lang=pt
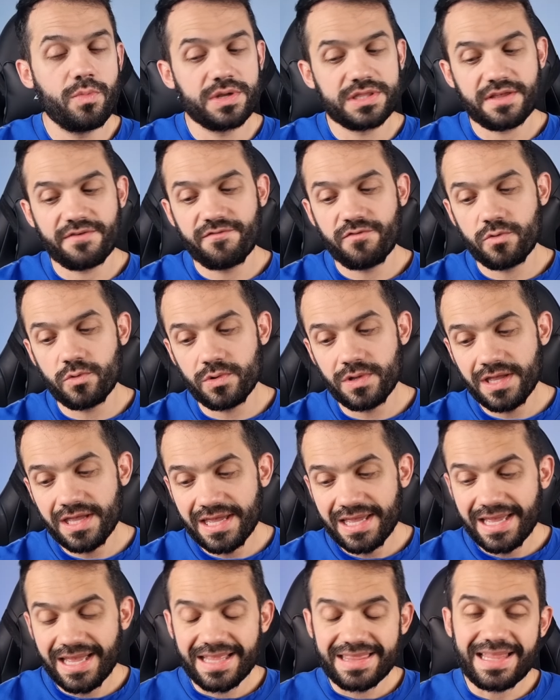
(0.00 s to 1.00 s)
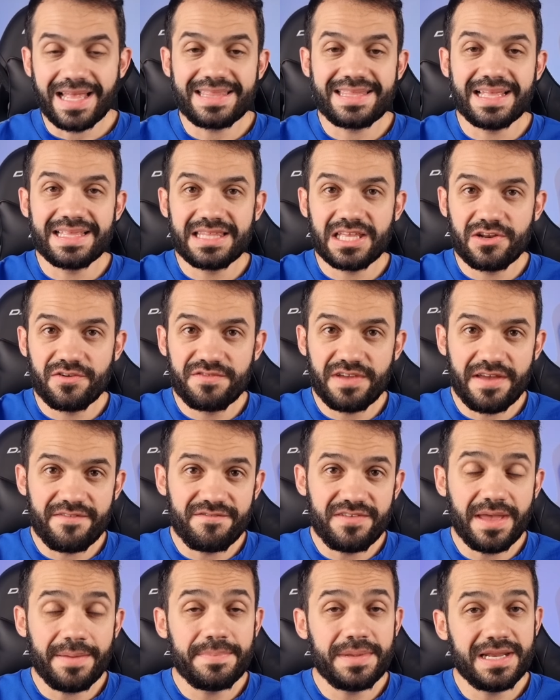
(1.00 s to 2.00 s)
O Botafogo está tentando ver a
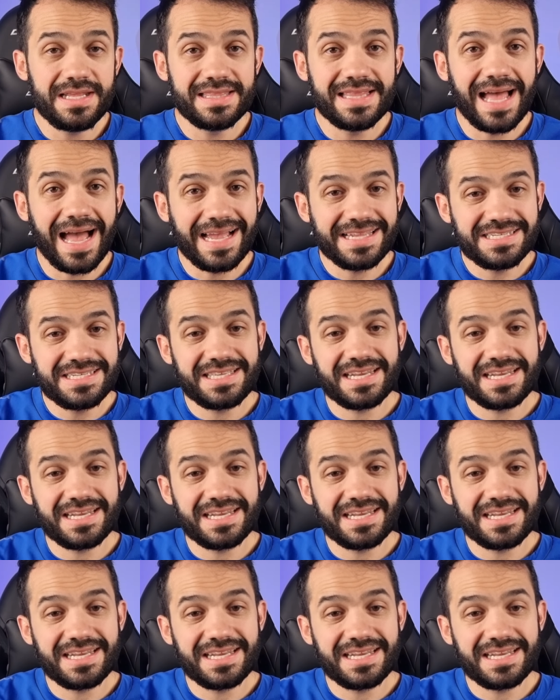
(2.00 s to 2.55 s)
viabilidade